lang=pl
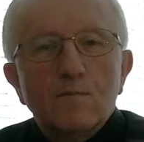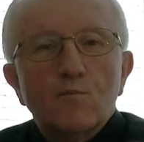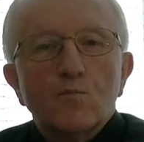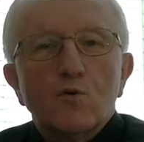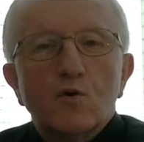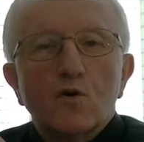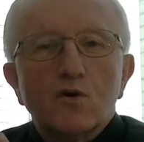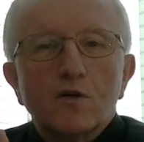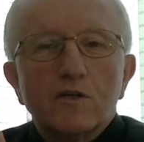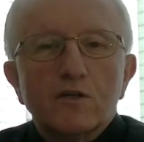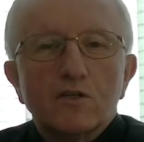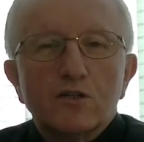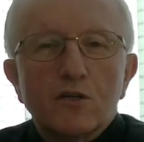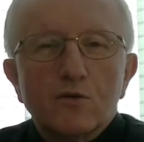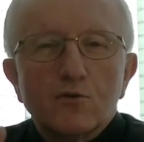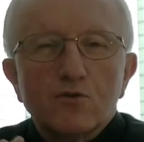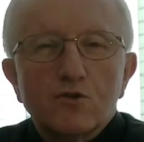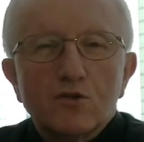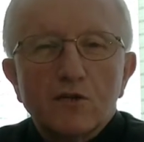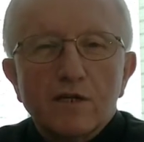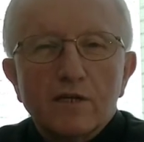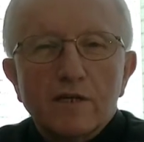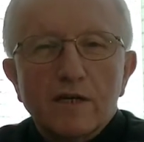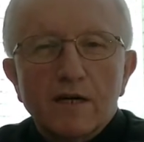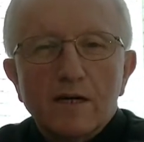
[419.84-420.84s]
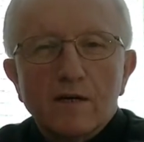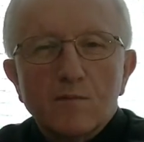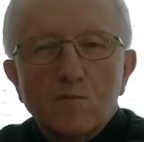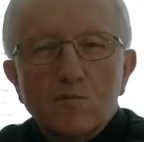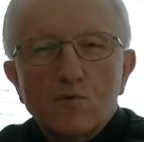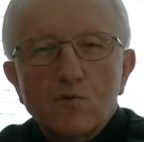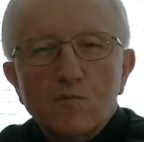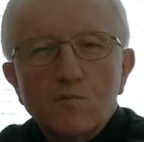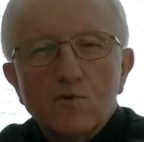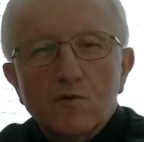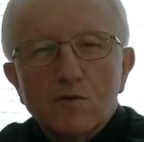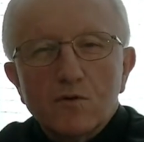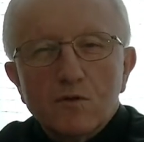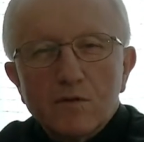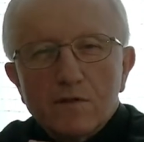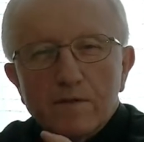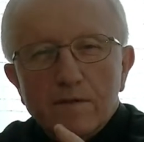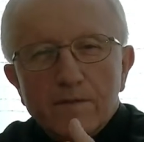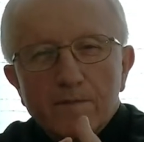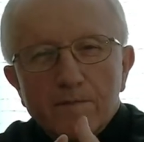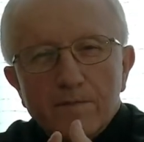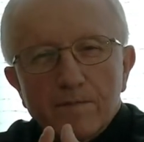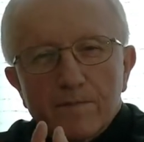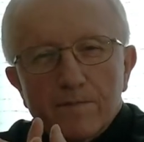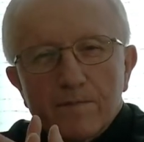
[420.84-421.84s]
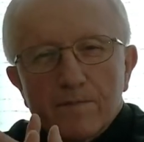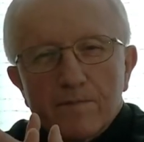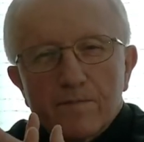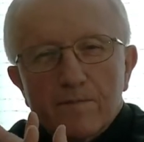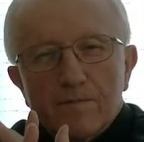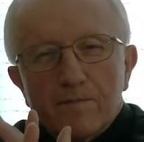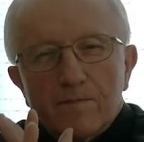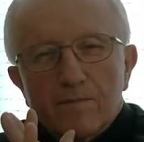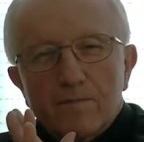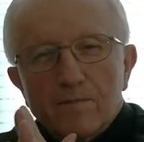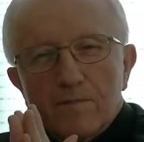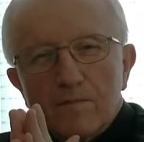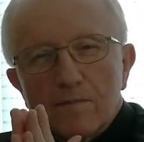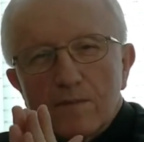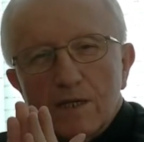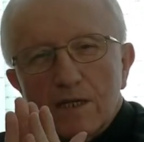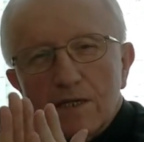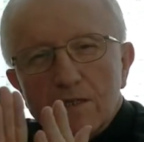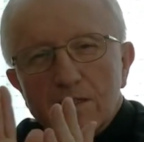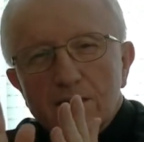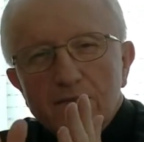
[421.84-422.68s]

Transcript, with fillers: Poryczał się jak bubr, nie